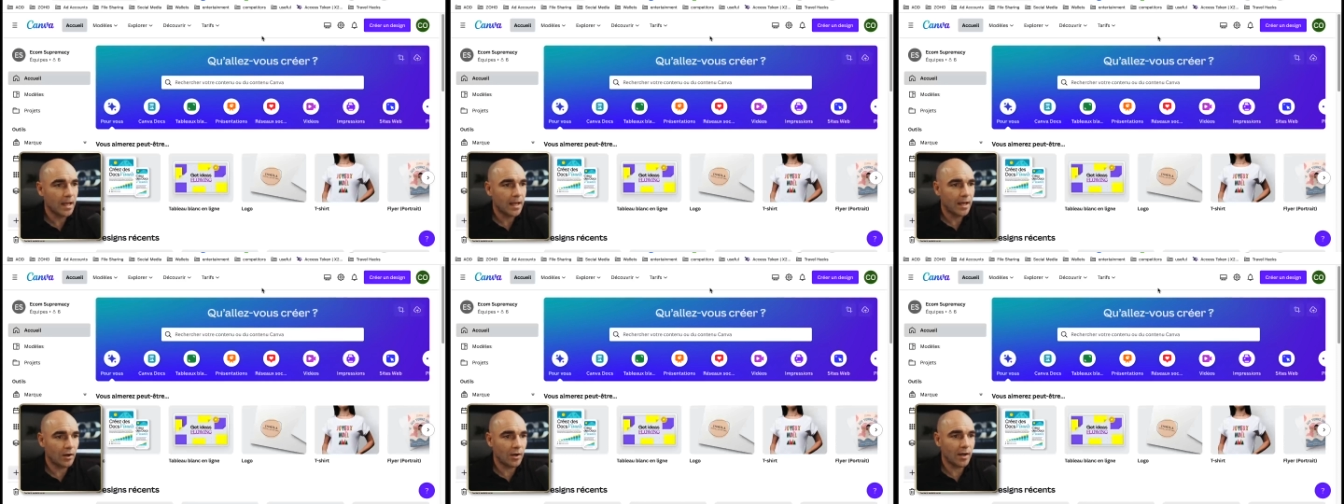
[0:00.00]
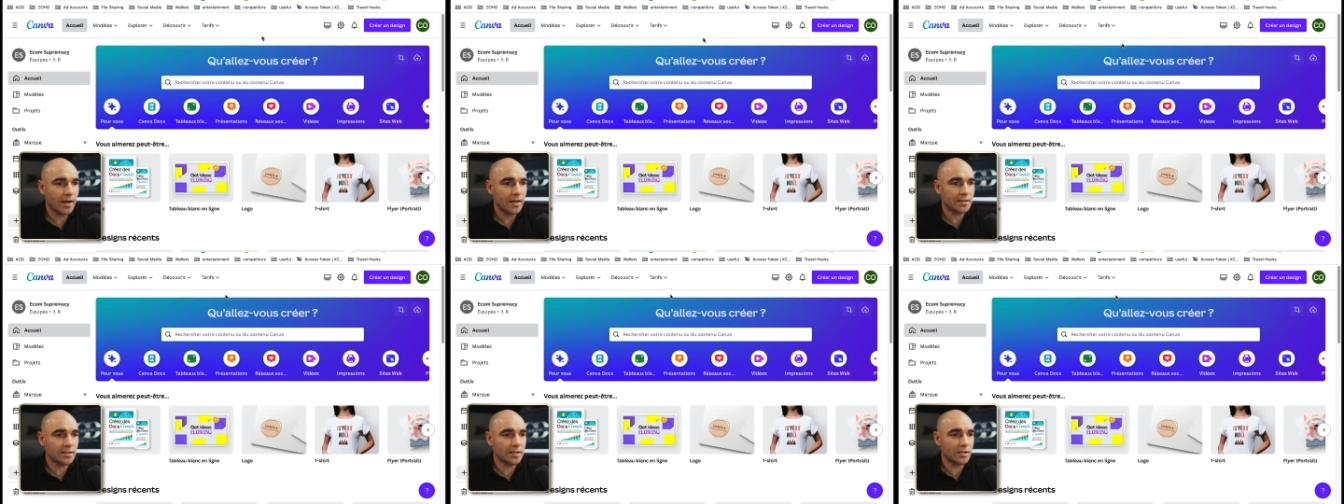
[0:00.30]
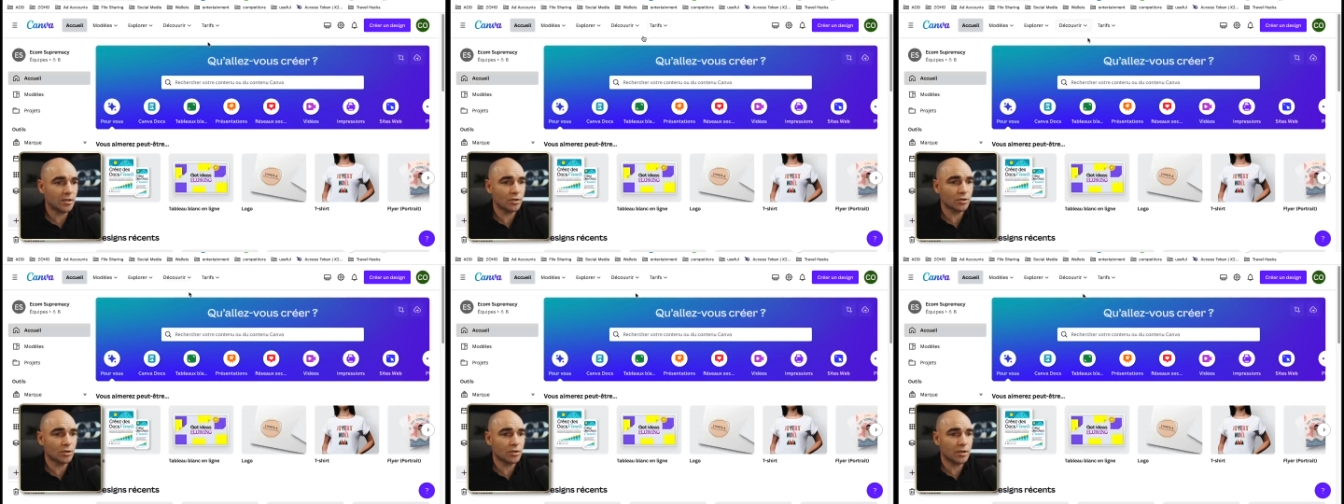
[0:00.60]
Alors à
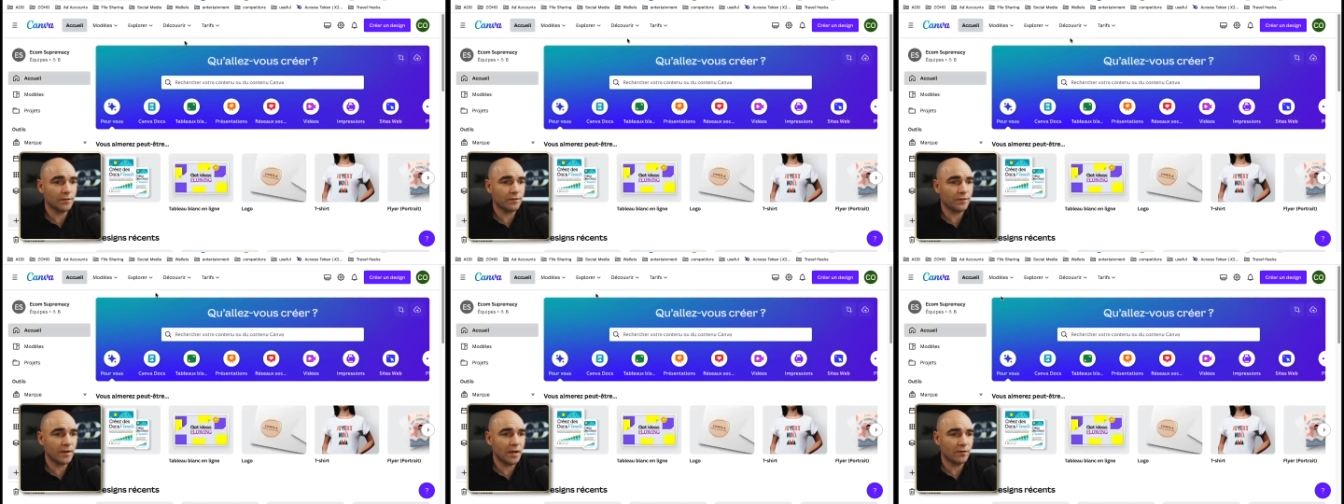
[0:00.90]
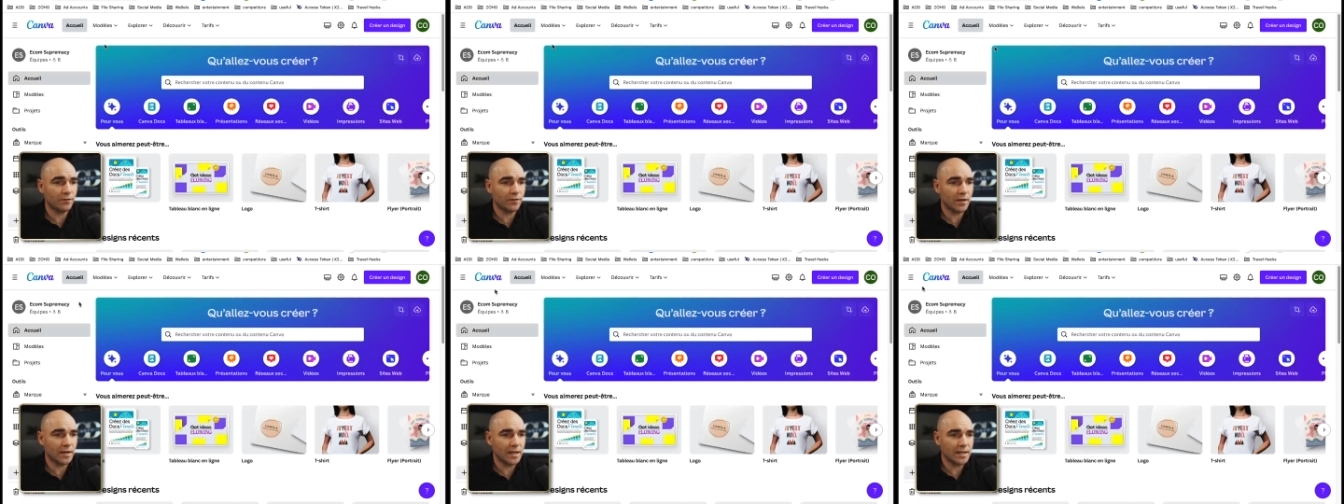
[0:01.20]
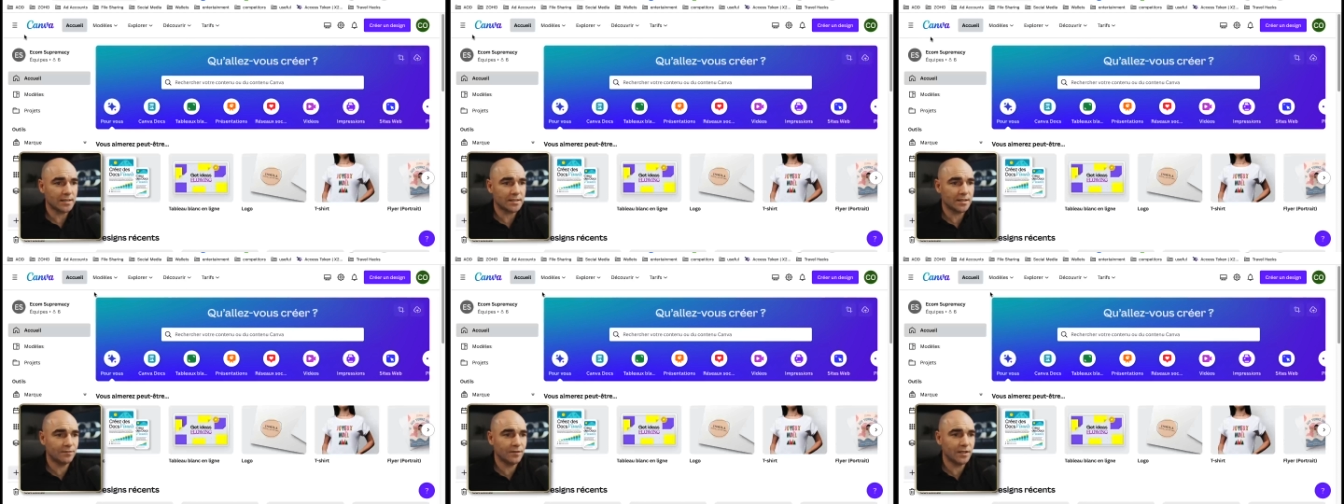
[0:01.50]
l'intérieur de Canva, on va aller
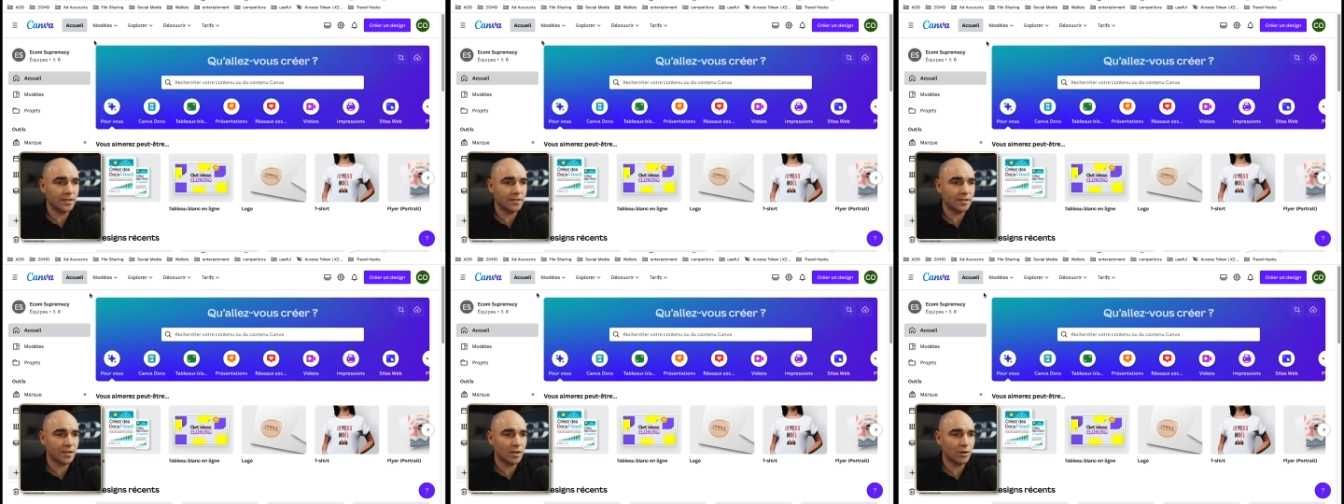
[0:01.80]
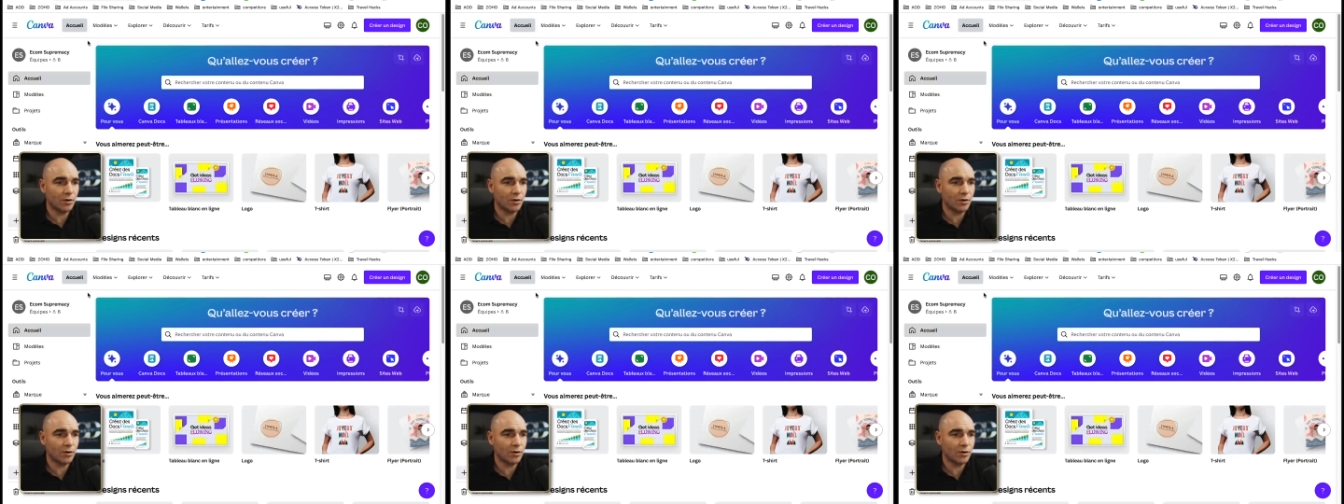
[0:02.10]
assez vite